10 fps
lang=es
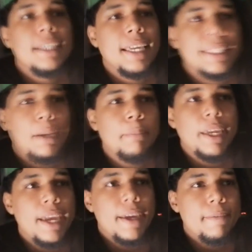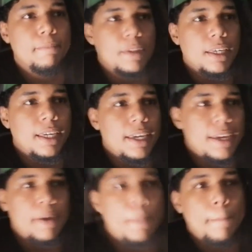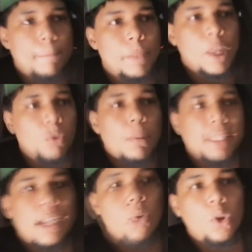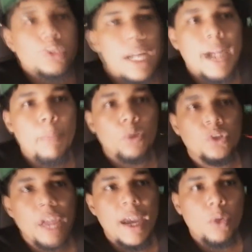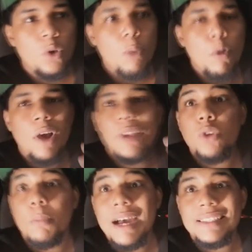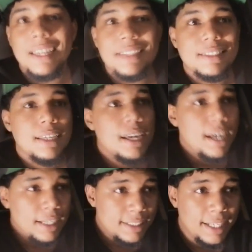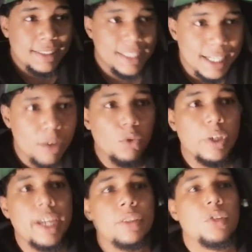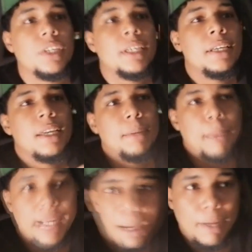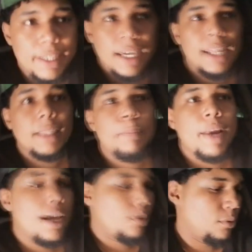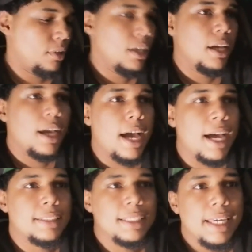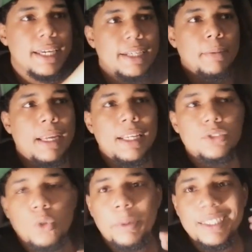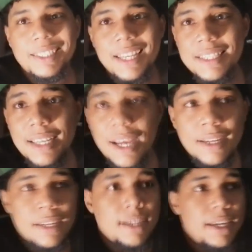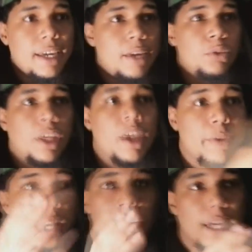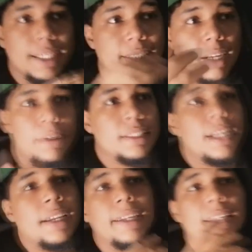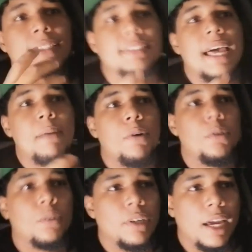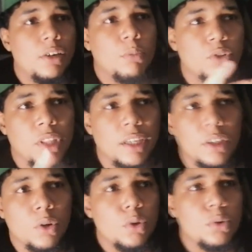que también eh, de una manera u otra han aportado, convocando masas. Así que sigan uniéndose. Vengan mañana temprano hacer valer su presencia. Eh, ustedes vieron las entrevistas que realizamos, Carlos Montequiu,